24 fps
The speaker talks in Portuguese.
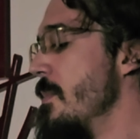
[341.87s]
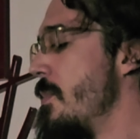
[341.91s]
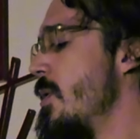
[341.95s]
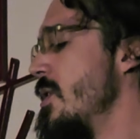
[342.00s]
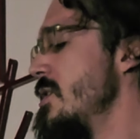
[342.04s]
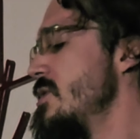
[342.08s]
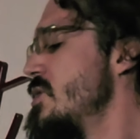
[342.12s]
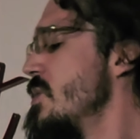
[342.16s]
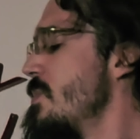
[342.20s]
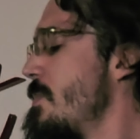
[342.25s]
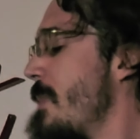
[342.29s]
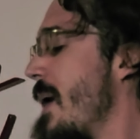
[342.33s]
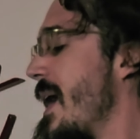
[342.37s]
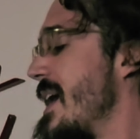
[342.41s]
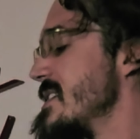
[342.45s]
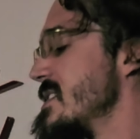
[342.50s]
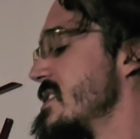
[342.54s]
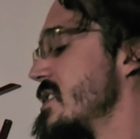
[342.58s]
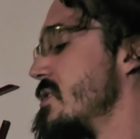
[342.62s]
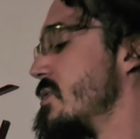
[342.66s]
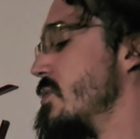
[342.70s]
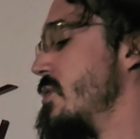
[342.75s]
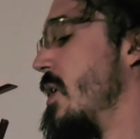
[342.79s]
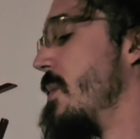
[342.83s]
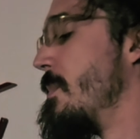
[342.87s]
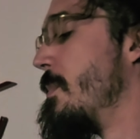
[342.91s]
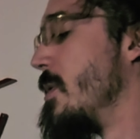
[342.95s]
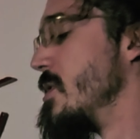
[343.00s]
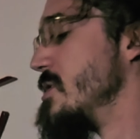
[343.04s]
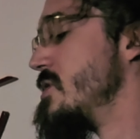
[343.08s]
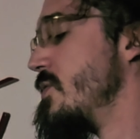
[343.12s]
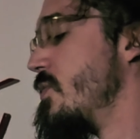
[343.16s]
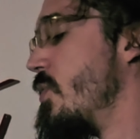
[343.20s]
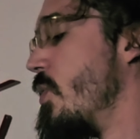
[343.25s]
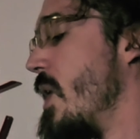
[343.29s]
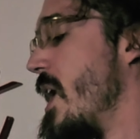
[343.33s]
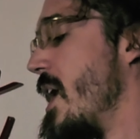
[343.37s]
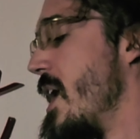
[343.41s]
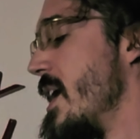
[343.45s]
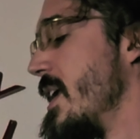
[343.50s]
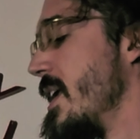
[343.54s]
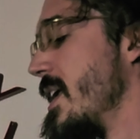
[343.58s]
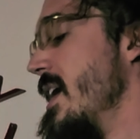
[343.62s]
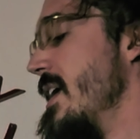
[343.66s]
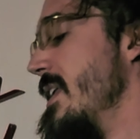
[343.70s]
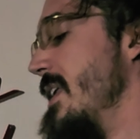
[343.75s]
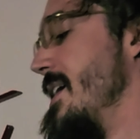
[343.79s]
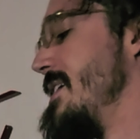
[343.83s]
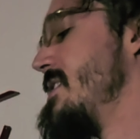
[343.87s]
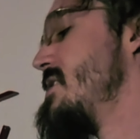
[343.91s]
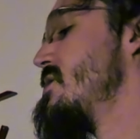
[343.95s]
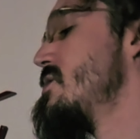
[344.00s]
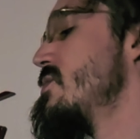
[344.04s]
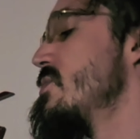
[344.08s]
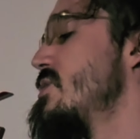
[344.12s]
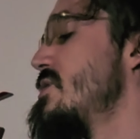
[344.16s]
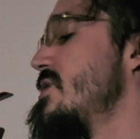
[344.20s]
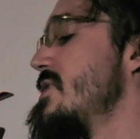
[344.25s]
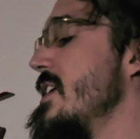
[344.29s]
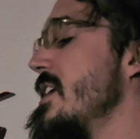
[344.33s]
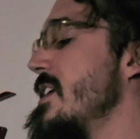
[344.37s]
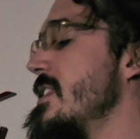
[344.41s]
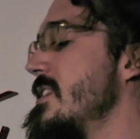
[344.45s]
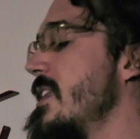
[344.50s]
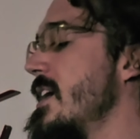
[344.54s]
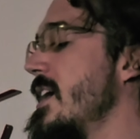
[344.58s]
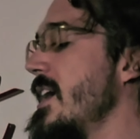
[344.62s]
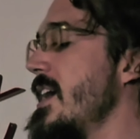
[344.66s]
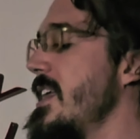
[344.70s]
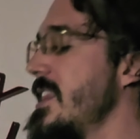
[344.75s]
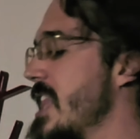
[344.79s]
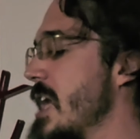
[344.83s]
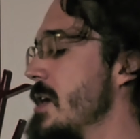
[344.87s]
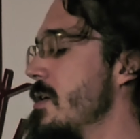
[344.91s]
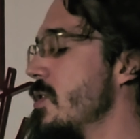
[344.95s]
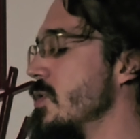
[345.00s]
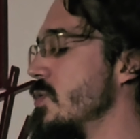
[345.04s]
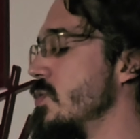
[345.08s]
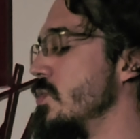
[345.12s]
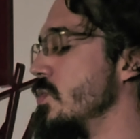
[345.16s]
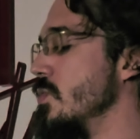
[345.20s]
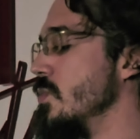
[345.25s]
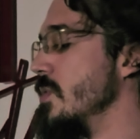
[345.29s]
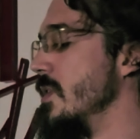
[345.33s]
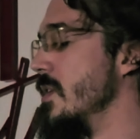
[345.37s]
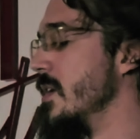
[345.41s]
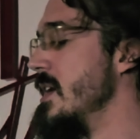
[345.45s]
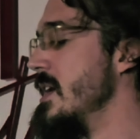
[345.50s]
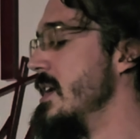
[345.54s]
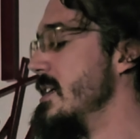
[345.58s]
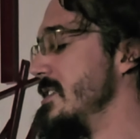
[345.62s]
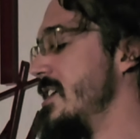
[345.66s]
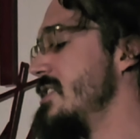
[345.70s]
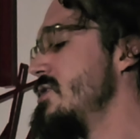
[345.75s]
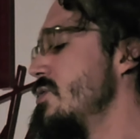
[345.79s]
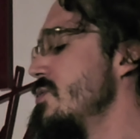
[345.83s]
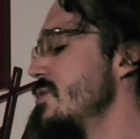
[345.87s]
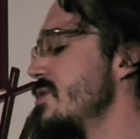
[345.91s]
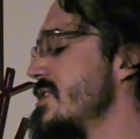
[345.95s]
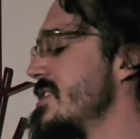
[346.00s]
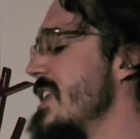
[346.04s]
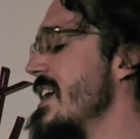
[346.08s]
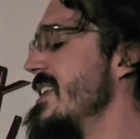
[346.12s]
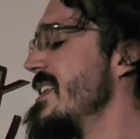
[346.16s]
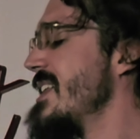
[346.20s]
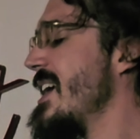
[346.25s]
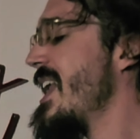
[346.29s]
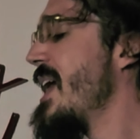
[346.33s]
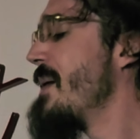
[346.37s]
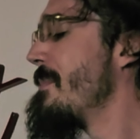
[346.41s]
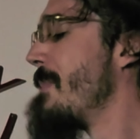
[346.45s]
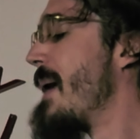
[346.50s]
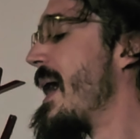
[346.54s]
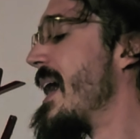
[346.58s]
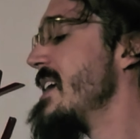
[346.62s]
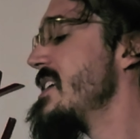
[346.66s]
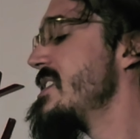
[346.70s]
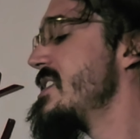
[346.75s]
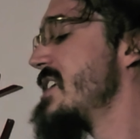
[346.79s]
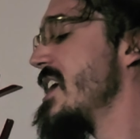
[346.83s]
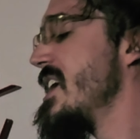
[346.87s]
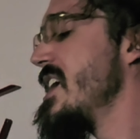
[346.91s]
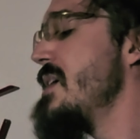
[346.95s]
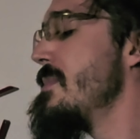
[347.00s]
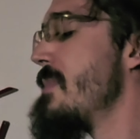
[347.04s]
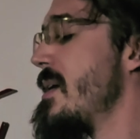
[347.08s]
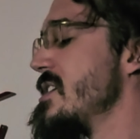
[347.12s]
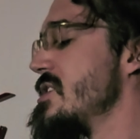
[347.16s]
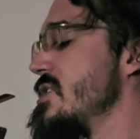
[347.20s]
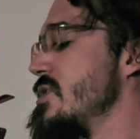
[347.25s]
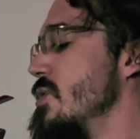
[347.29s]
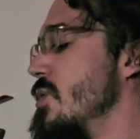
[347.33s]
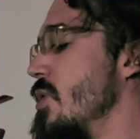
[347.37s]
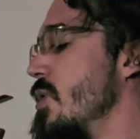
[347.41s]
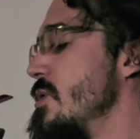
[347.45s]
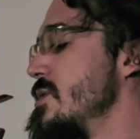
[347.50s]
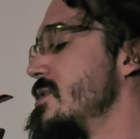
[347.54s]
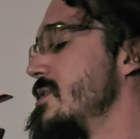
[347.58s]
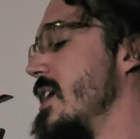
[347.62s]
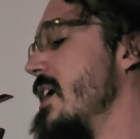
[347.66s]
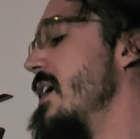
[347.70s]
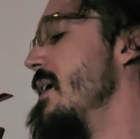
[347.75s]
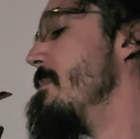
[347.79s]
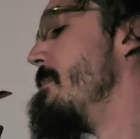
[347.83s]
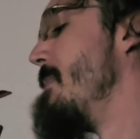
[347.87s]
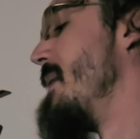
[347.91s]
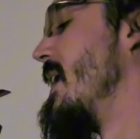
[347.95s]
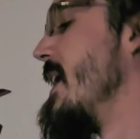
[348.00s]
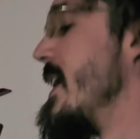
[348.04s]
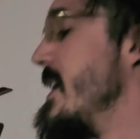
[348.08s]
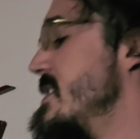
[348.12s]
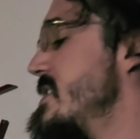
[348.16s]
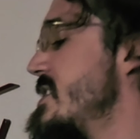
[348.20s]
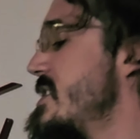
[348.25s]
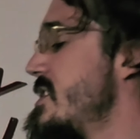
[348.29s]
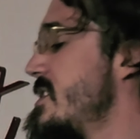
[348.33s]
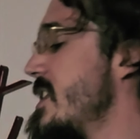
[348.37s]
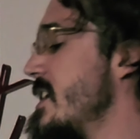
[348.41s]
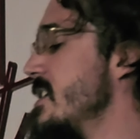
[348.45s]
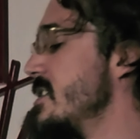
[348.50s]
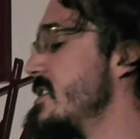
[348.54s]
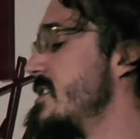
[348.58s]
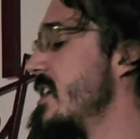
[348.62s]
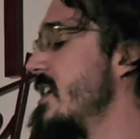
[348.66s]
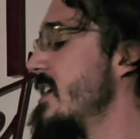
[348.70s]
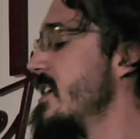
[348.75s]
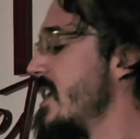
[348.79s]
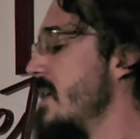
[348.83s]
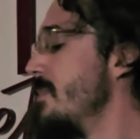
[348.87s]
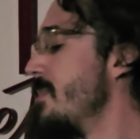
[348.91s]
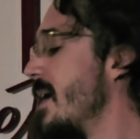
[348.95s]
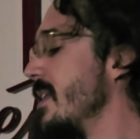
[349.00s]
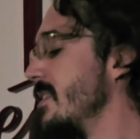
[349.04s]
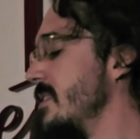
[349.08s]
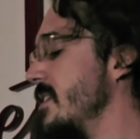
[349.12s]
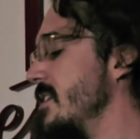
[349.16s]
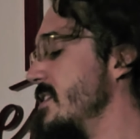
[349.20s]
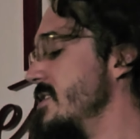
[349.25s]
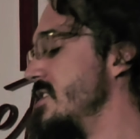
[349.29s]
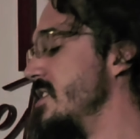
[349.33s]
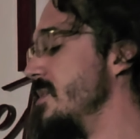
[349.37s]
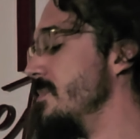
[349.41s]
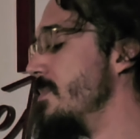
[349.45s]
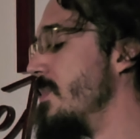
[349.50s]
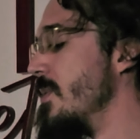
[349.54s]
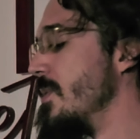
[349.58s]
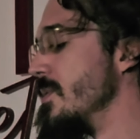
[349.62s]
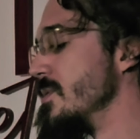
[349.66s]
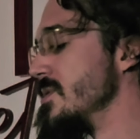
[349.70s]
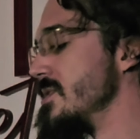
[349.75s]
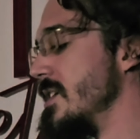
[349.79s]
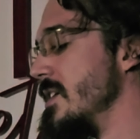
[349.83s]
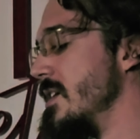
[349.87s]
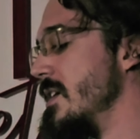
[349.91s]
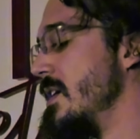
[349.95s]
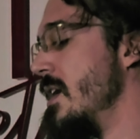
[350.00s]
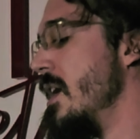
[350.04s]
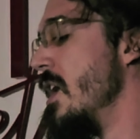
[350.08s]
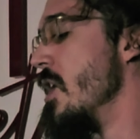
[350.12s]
Por isso pássaro não pode voar, nem se sustenta em tal altura, se sustenta na baixa e mais grossa, pela resistência que bater-se possa.